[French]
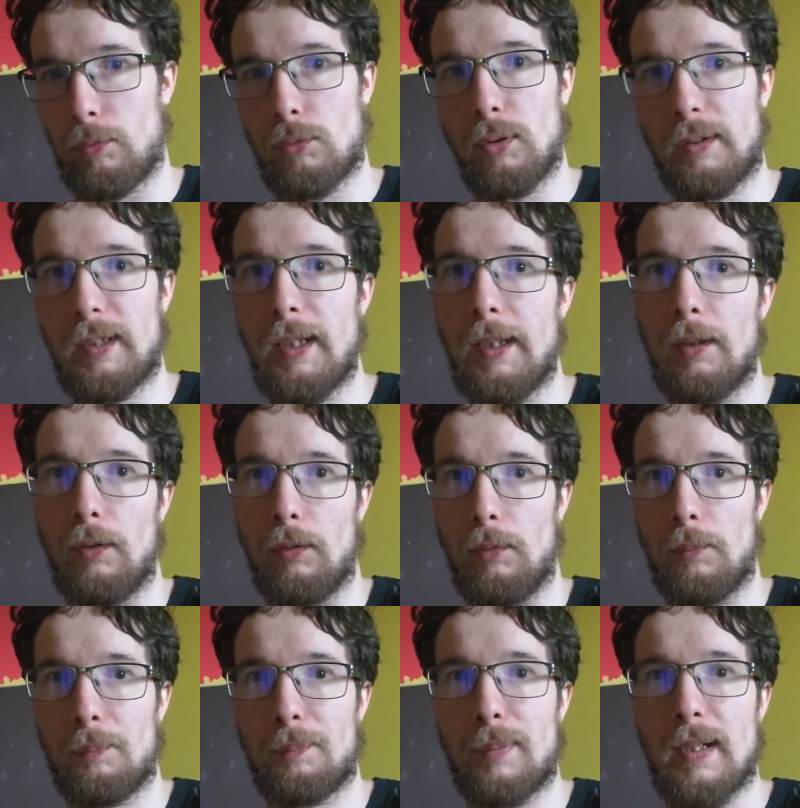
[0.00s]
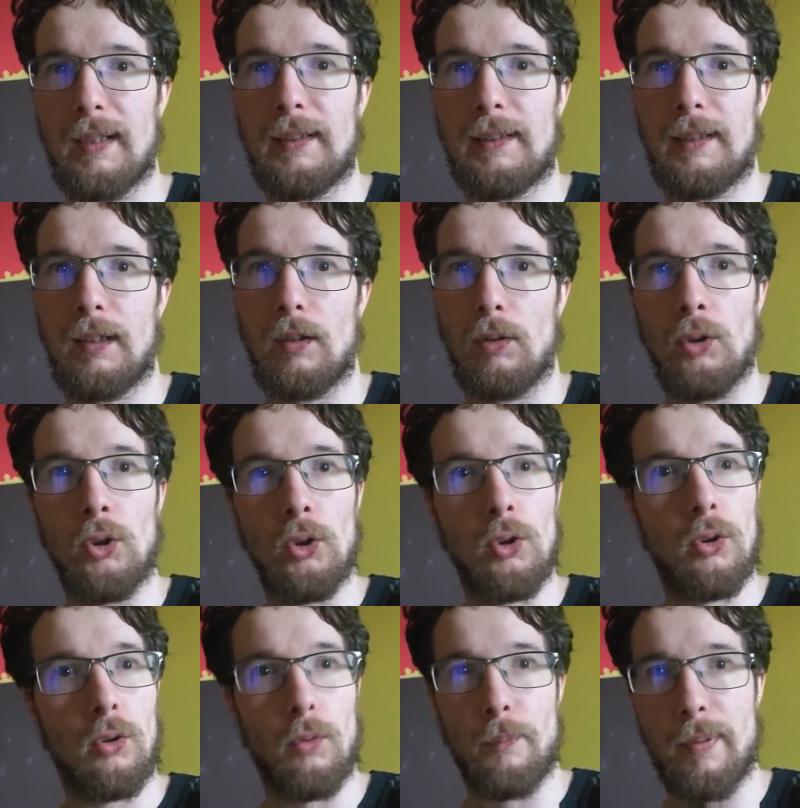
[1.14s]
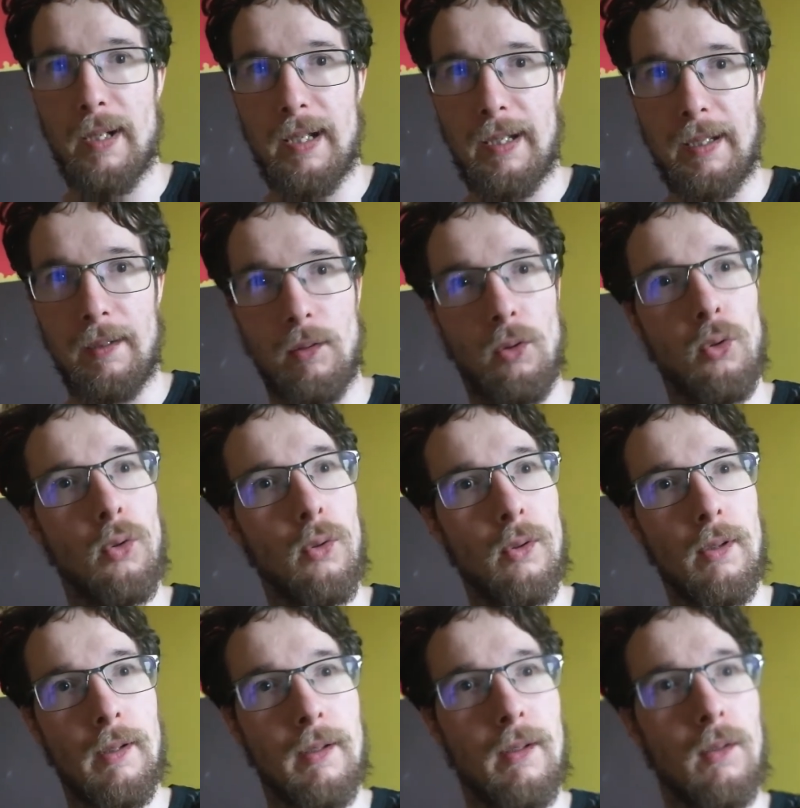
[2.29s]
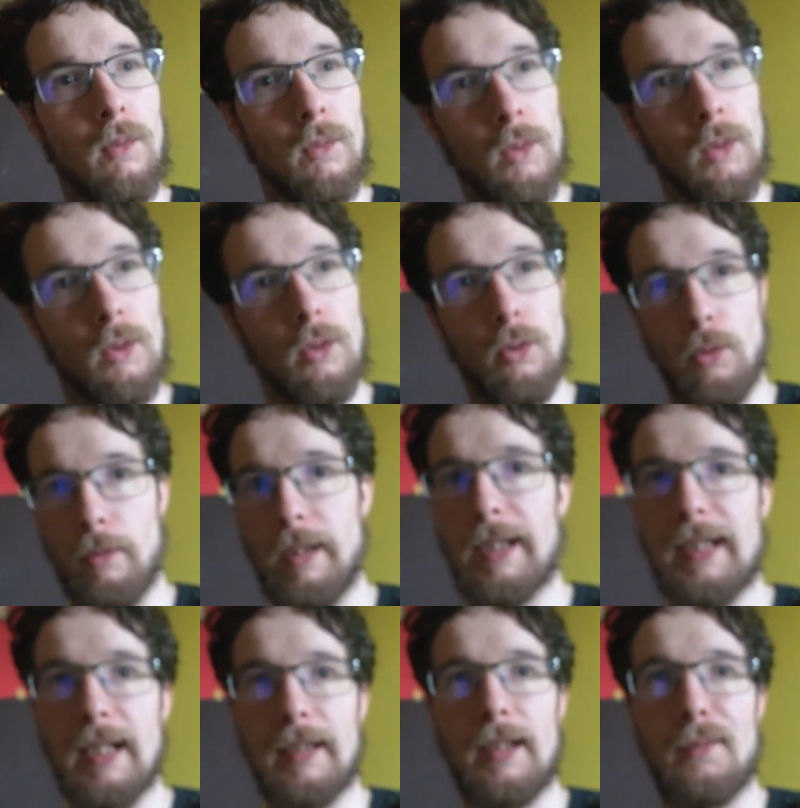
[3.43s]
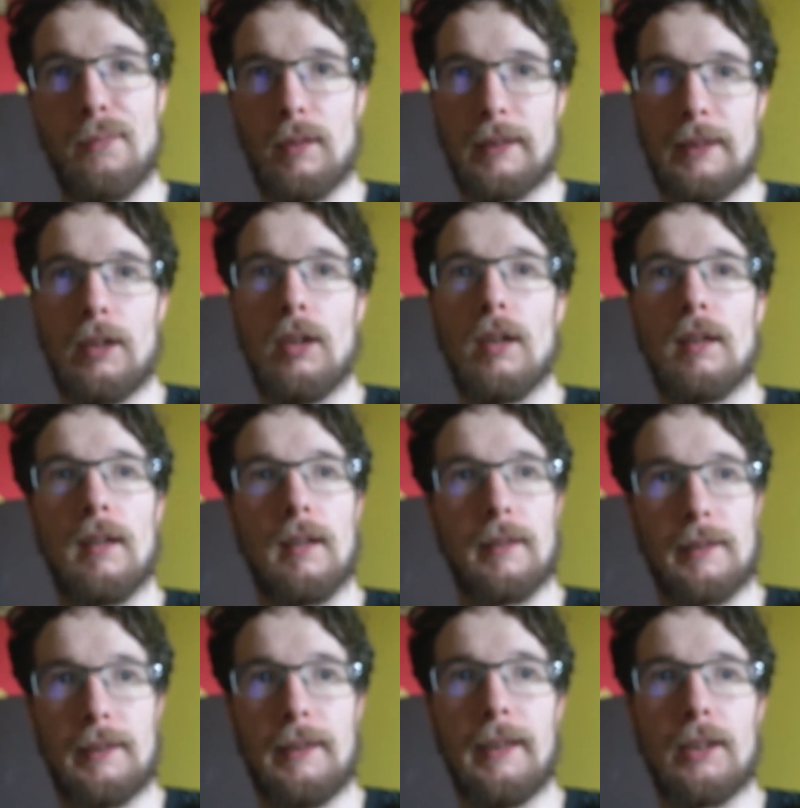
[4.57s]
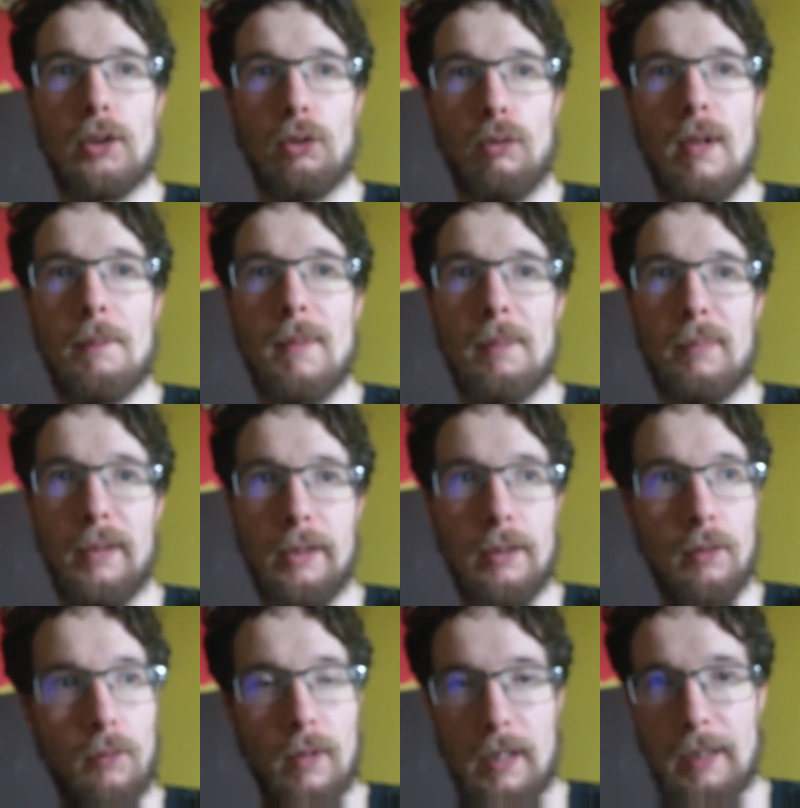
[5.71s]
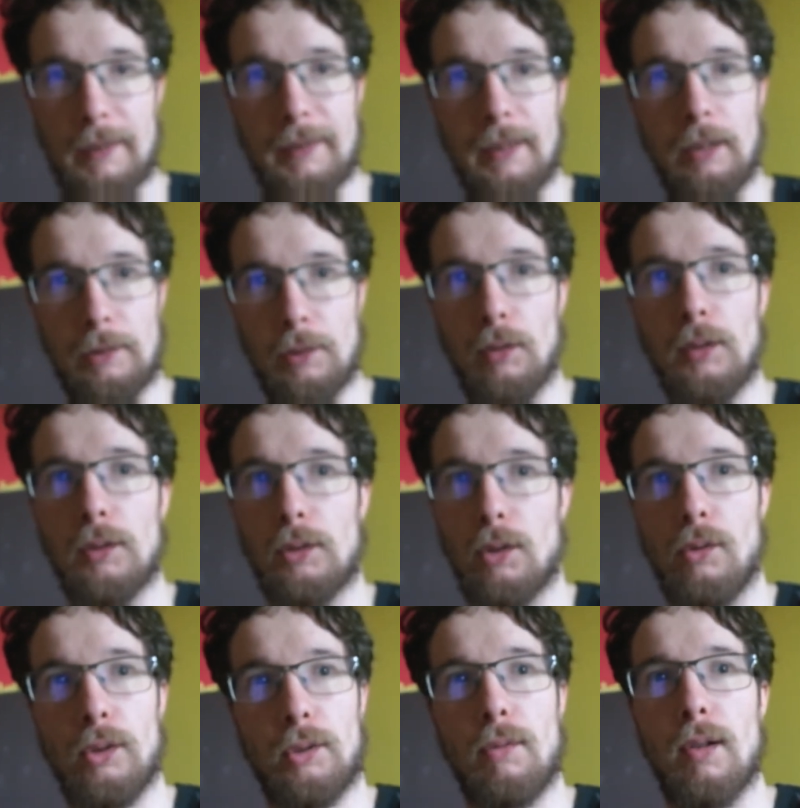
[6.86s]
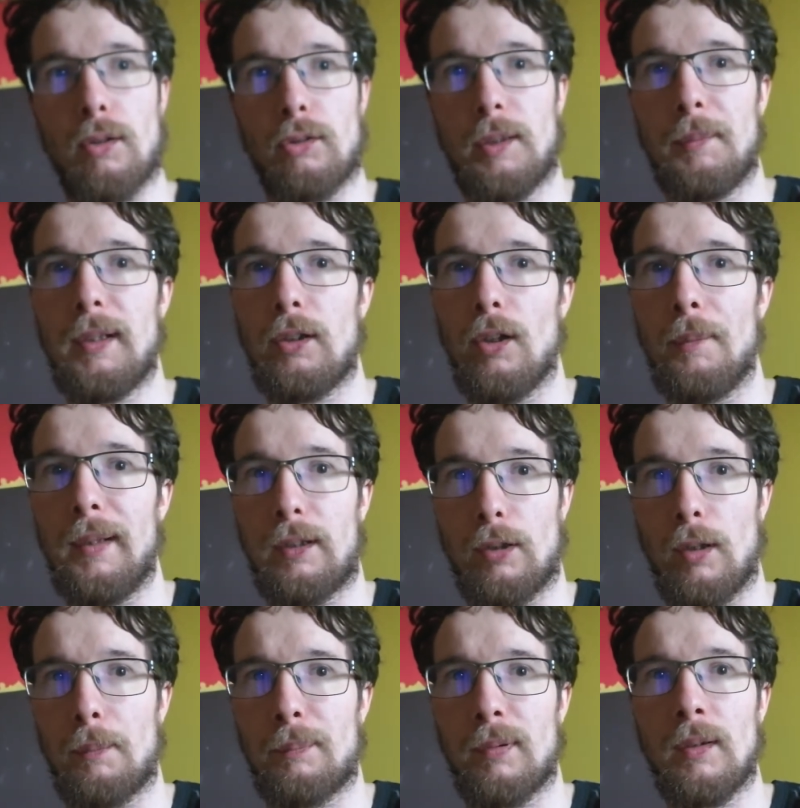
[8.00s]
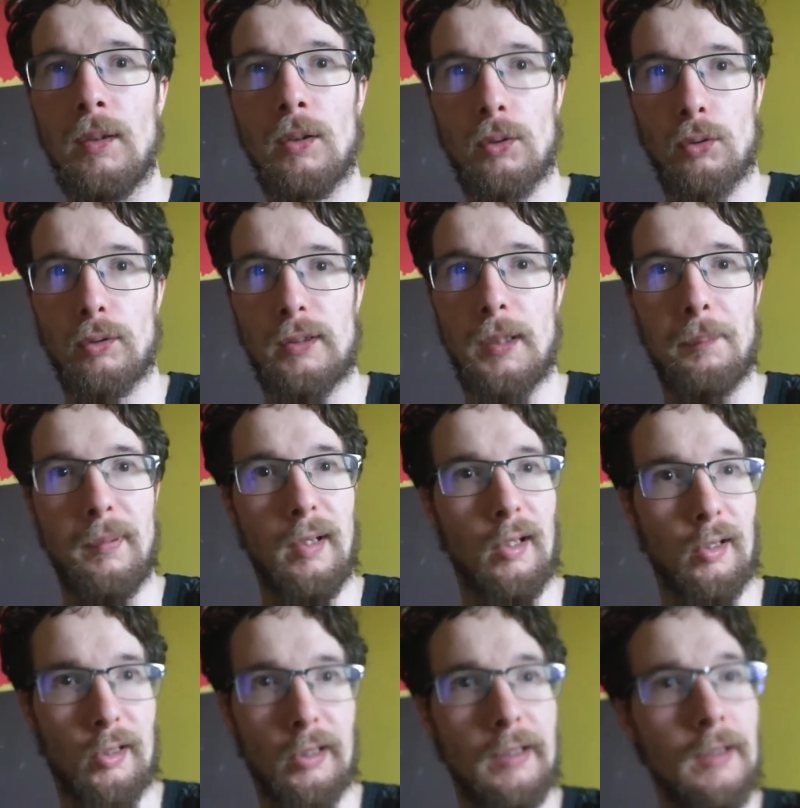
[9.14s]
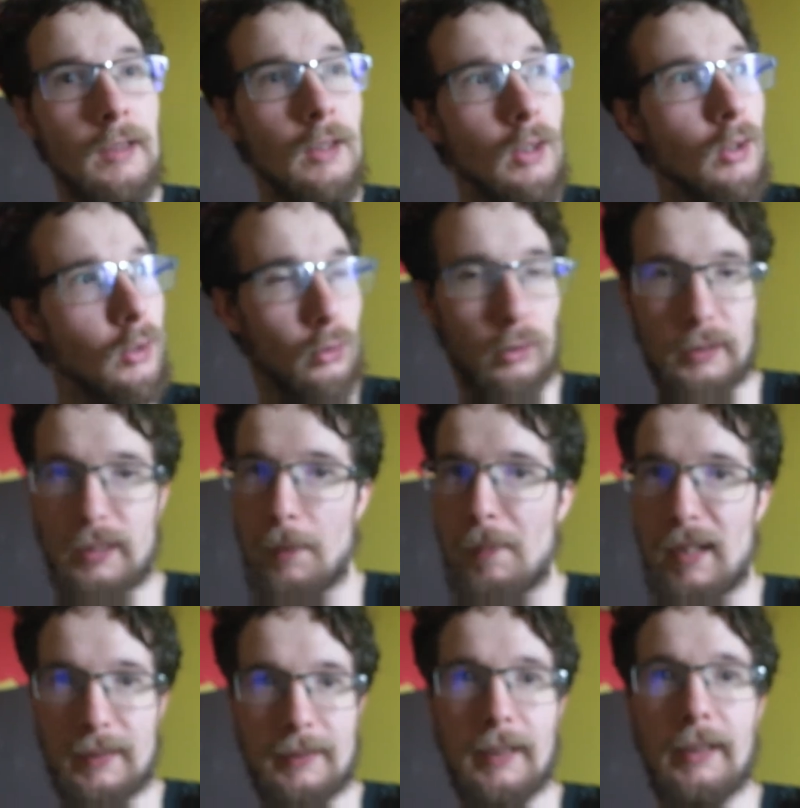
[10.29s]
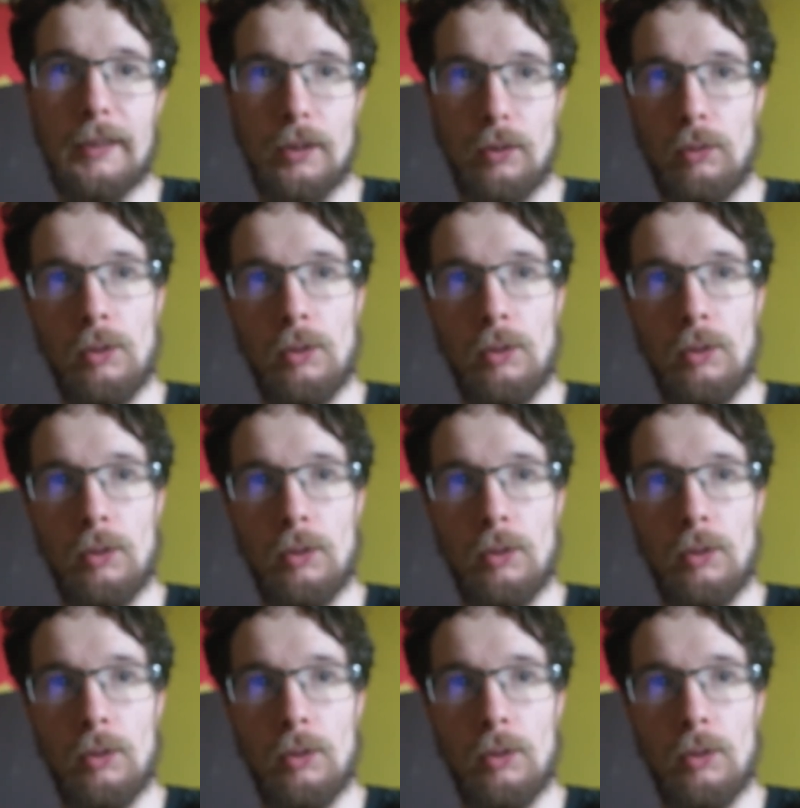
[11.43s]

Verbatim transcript: côté euh, parisien, bah, euh, les quatre défenseurs ainsi que Mbappé. Voilà, c'est les seuls joueurs que je mets dans mes top. Côté PSG, côté Marseille,